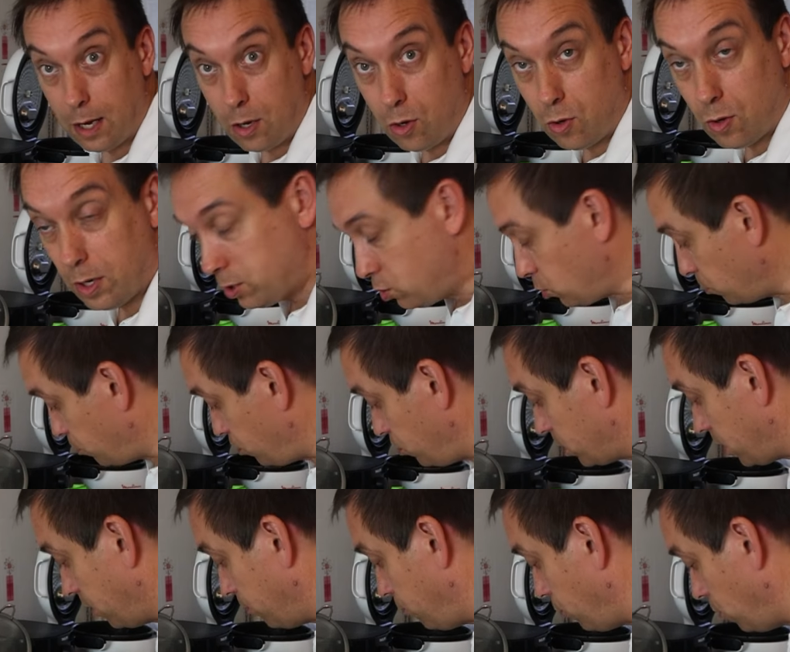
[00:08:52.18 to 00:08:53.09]
Il ne reste
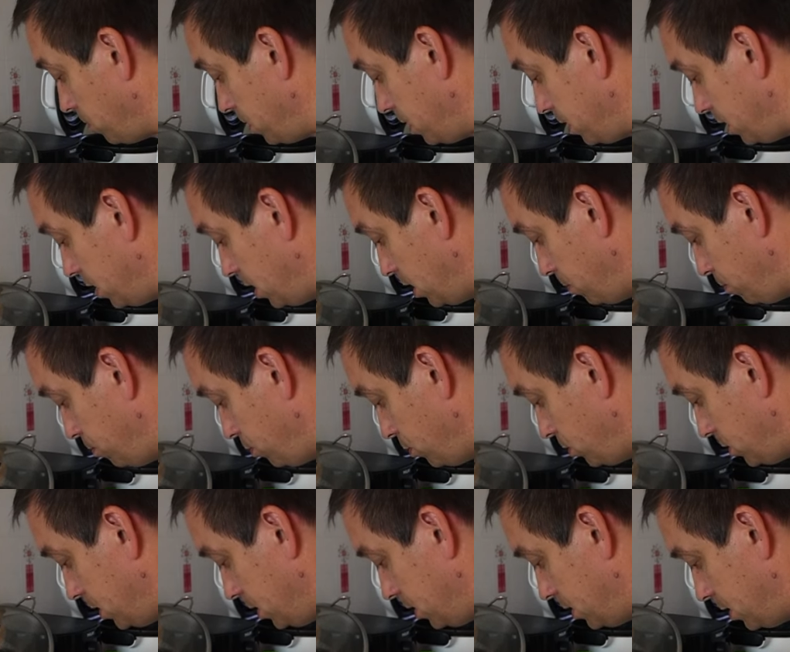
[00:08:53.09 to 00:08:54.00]
plus qu'à former des
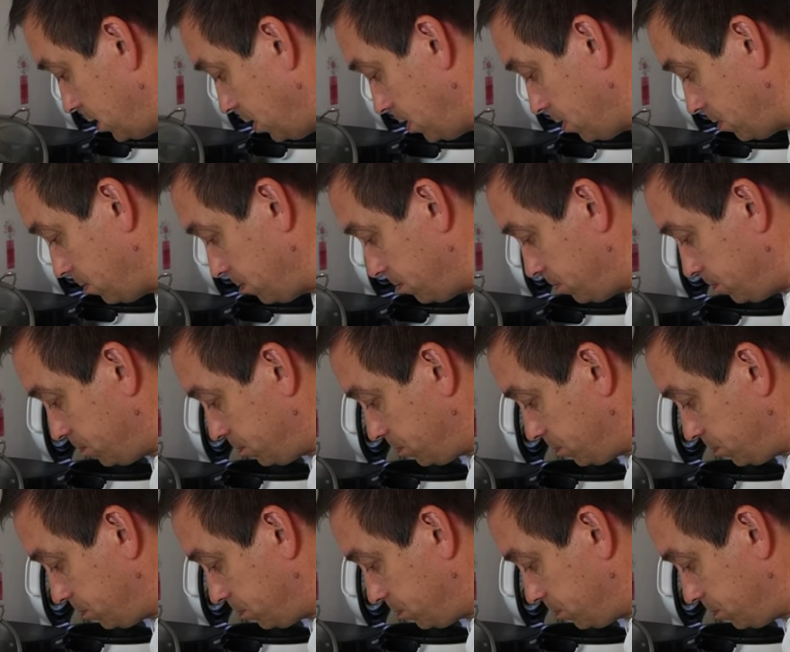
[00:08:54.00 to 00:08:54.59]
petits tas.